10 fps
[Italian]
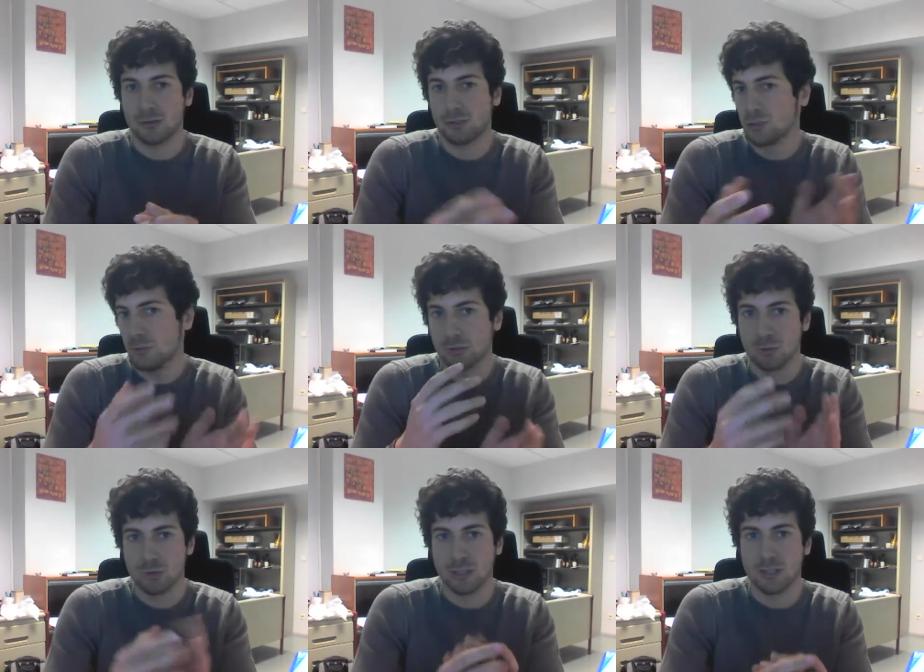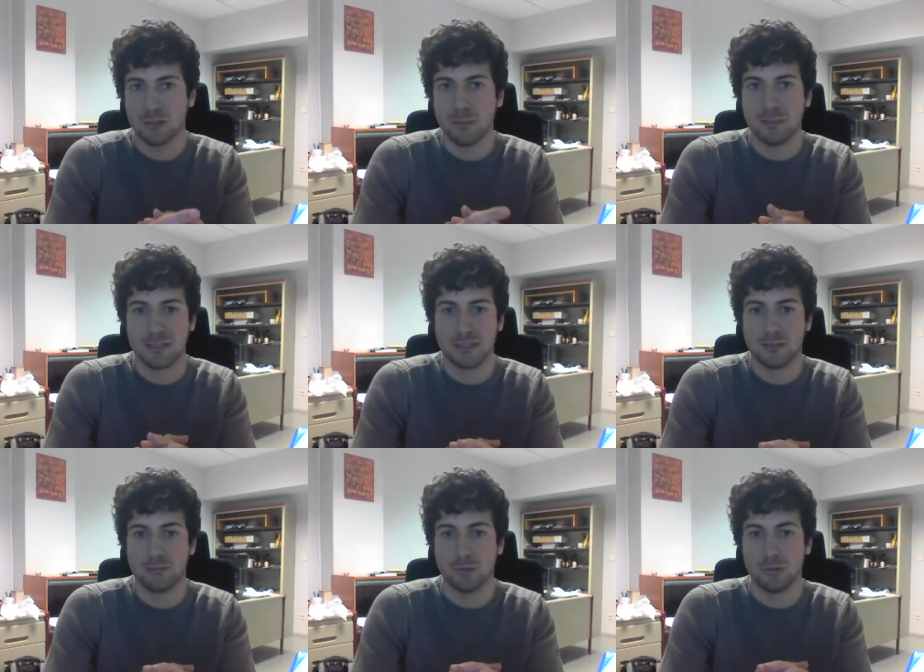così come succede con le piste
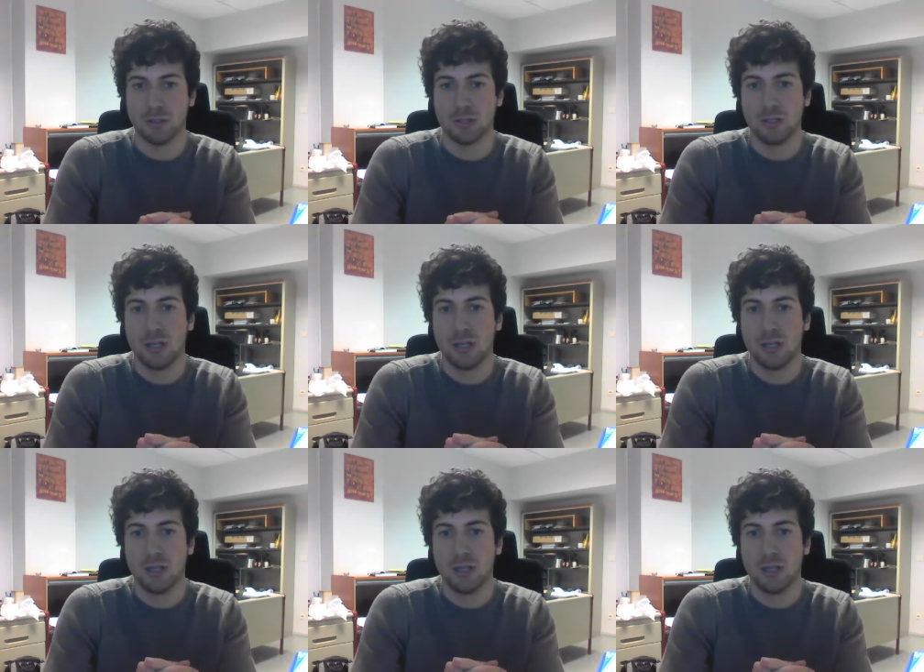da fondo.